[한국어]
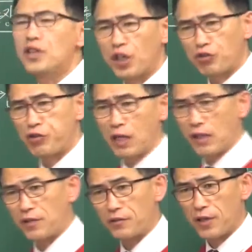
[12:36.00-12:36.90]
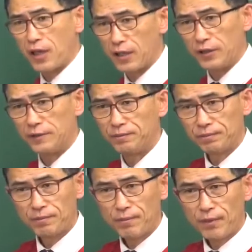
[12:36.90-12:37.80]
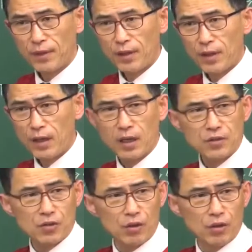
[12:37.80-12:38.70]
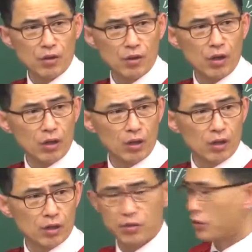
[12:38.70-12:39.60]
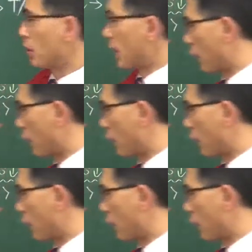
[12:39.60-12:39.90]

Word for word: 있는 게 중요하다는 거야. 알았죠? 어? 선생님이